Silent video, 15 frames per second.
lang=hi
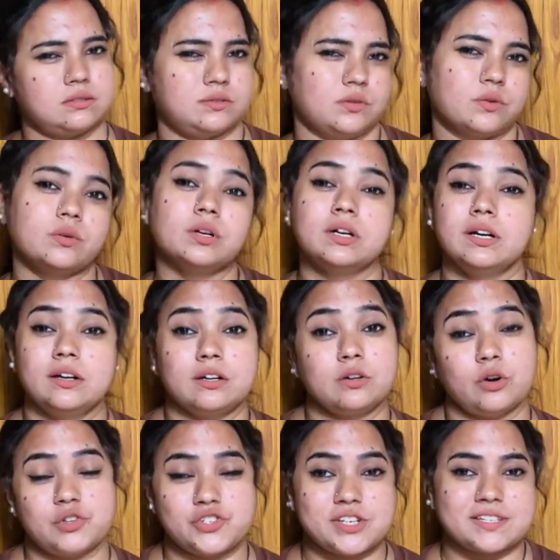यू you नो know,
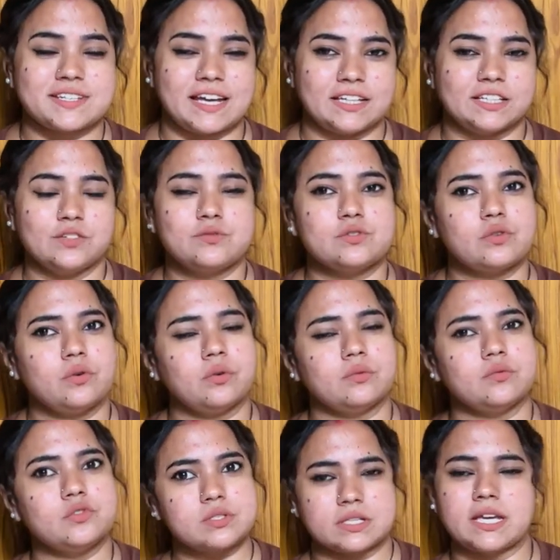कॉन्शियस रहती हूँ सो so,
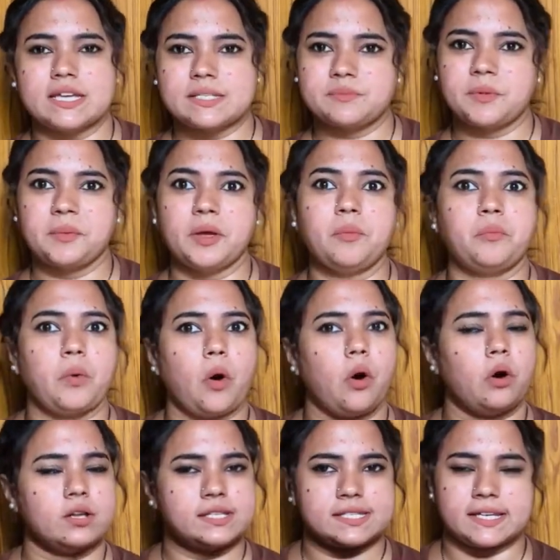उस केस में भी ये
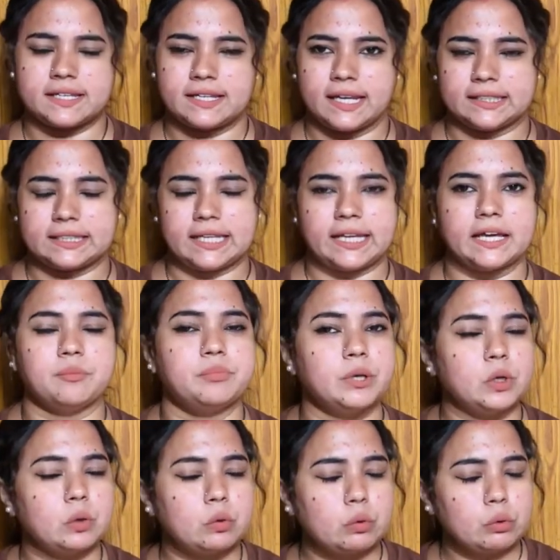बहुत सही रहता है लाइक like,
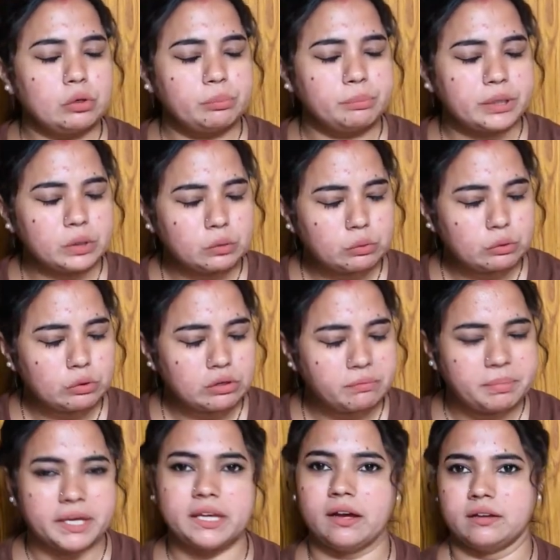बिल्कुल बिल्कुल
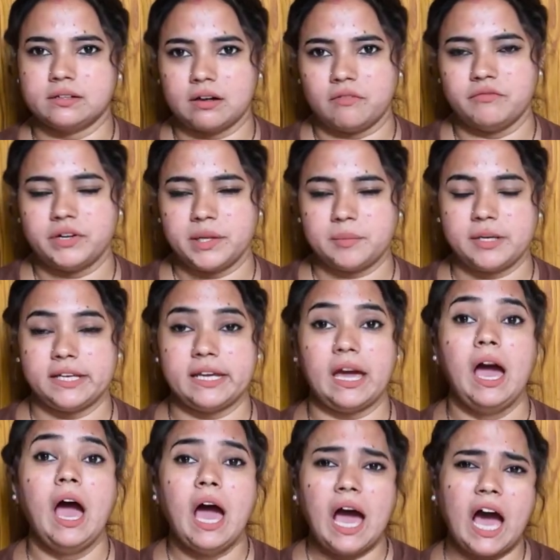भी अनकंफर्टेबल नहीं है
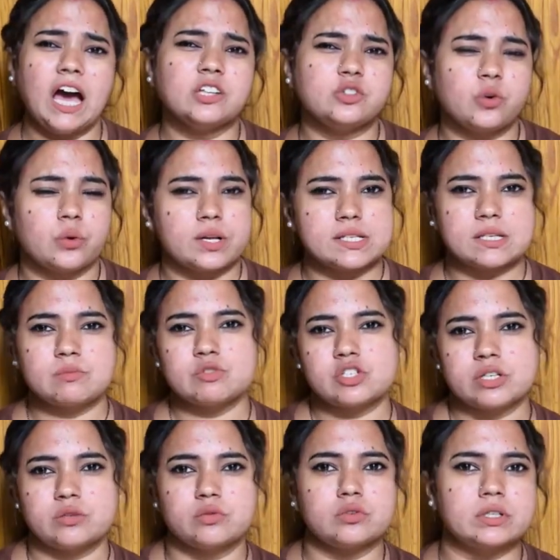हाँ थोड़ा सा
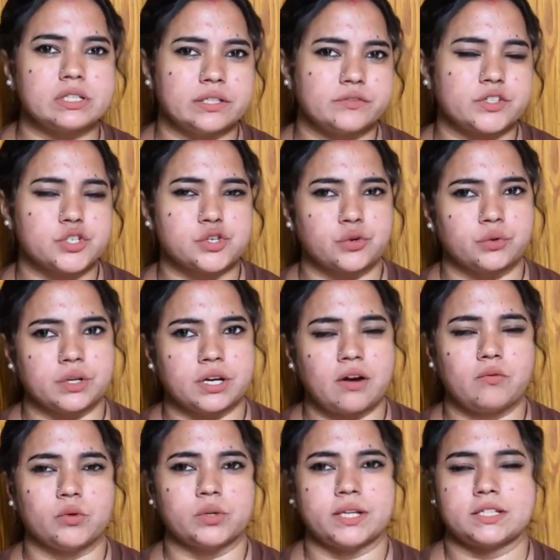मुझे यू नो क्लीवेज शो होने का
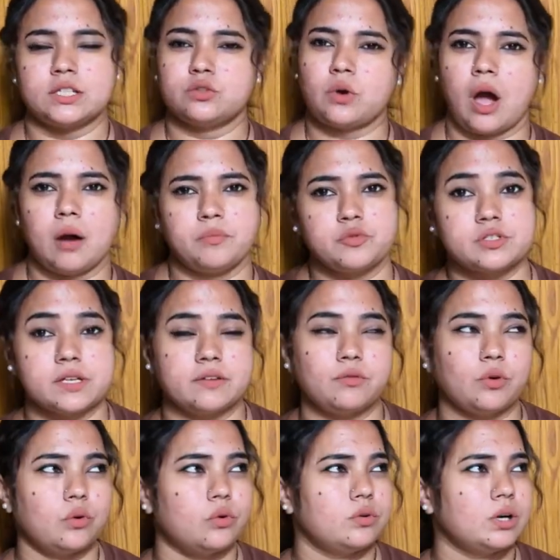वो रहता है तो आप उसे
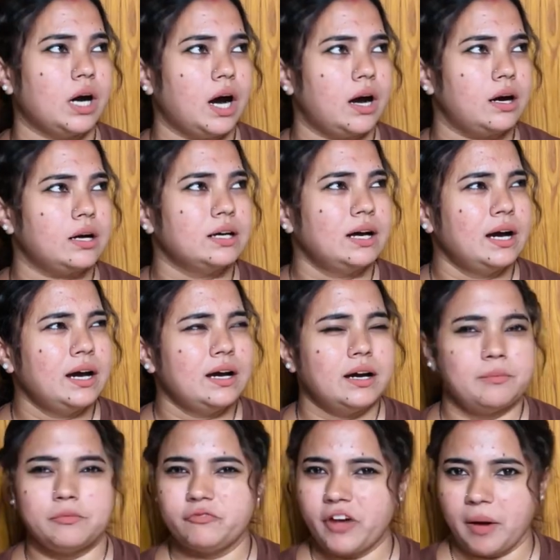वो आ,
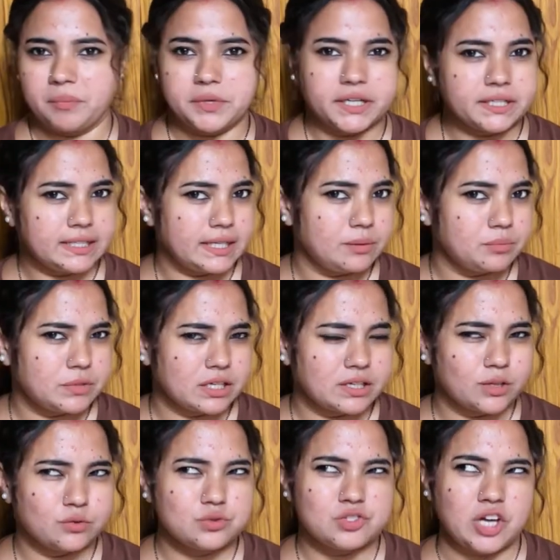फैब्रिक टेप
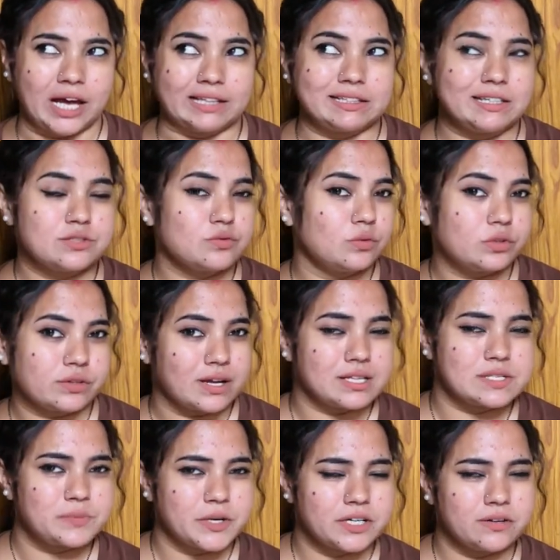करके कुछ आता है जो वो
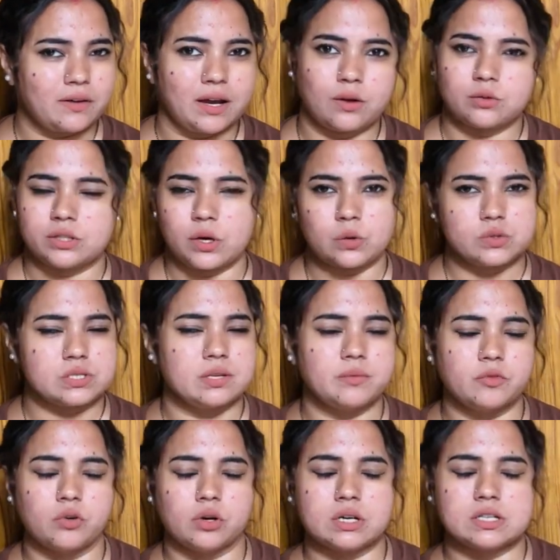ट्रांसपेरेंट वाला होता है उससे भी
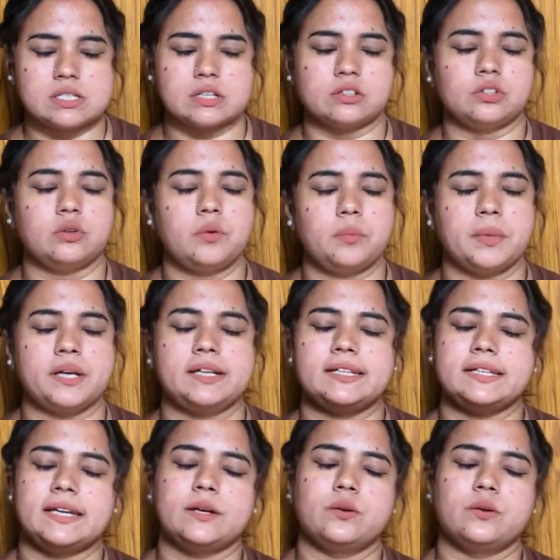वो कर सकते हो बट ये